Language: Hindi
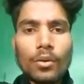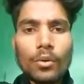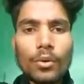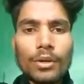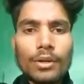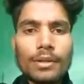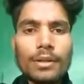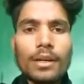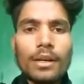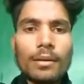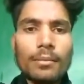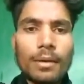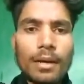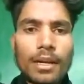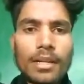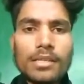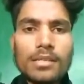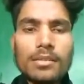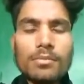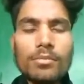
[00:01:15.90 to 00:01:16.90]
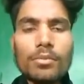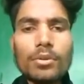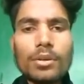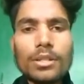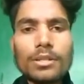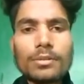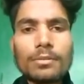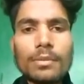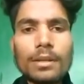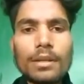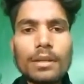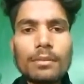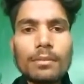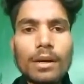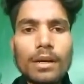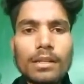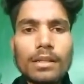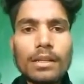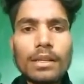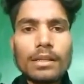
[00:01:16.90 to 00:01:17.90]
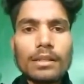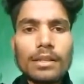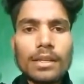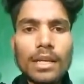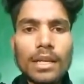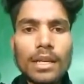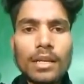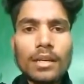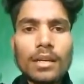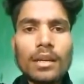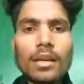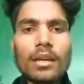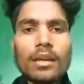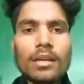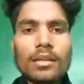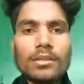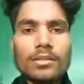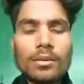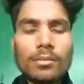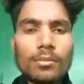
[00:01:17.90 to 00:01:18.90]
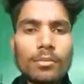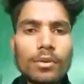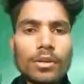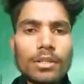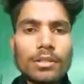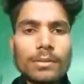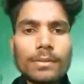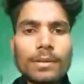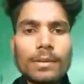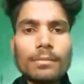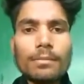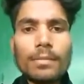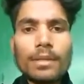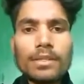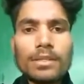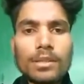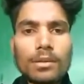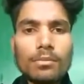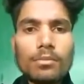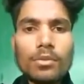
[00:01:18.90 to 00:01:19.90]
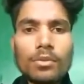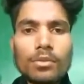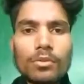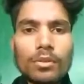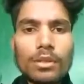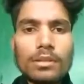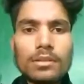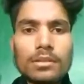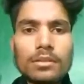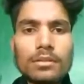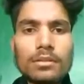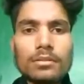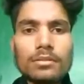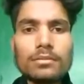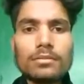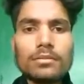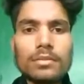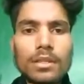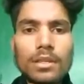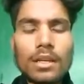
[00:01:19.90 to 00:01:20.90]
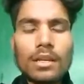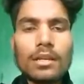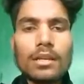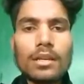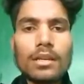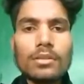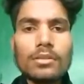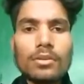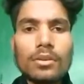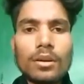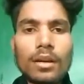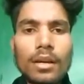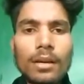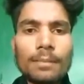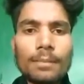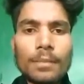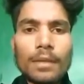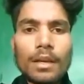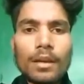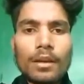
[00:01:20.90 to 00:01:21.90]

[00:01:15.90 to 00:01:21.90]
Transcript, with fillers: और हमारे जम्मू कश्मीर की बात लेते हैं जम्मू कश्मीर में जम्मू डिवीज़न के लिए जो है